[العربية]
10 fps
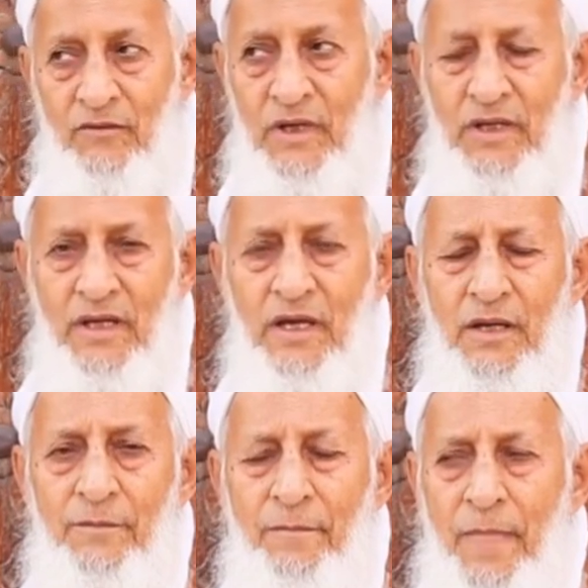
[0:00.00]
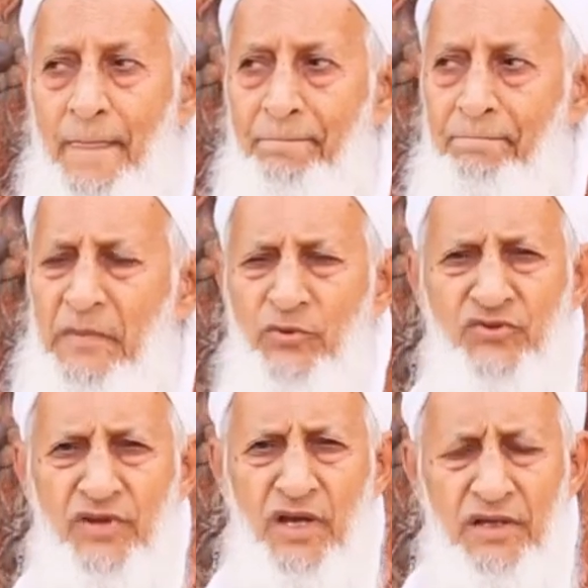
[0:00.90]
وإلا
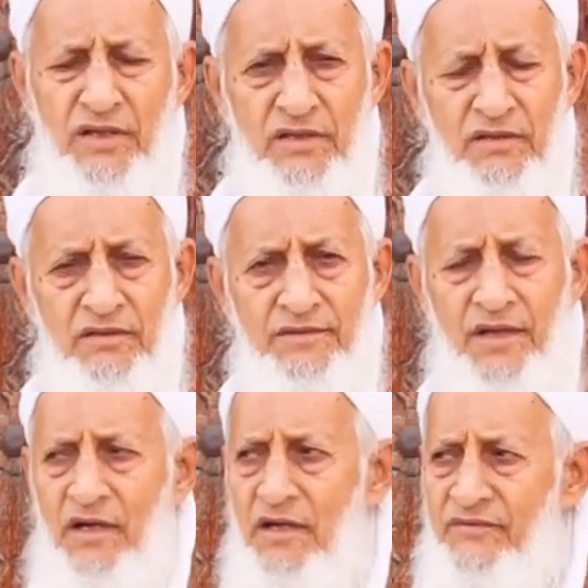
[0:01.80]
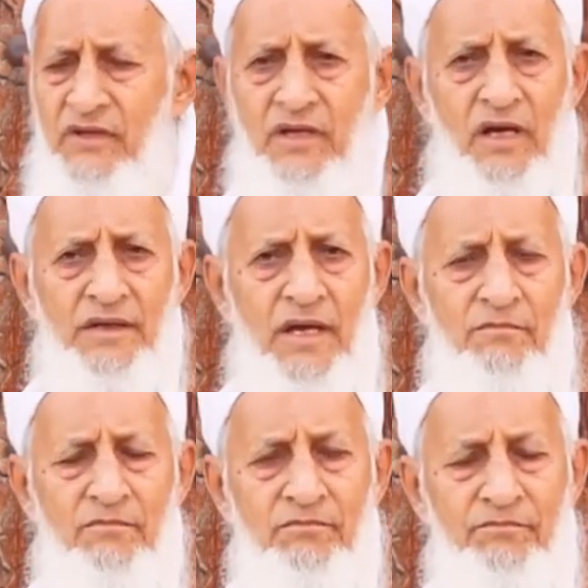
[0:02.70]
ببستان ترعى فيه
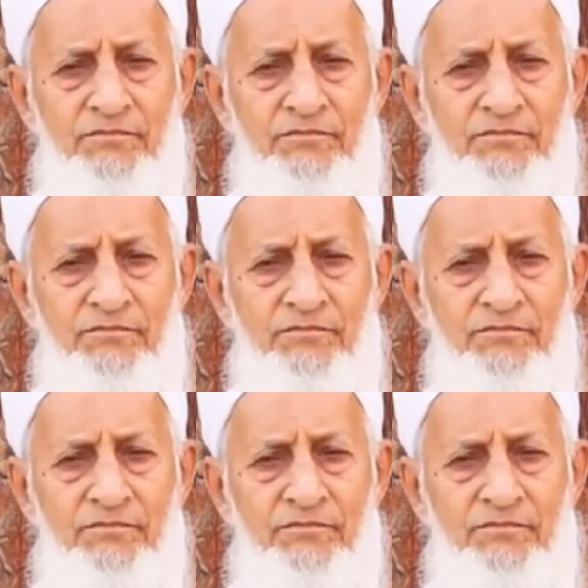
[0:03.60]
أغنام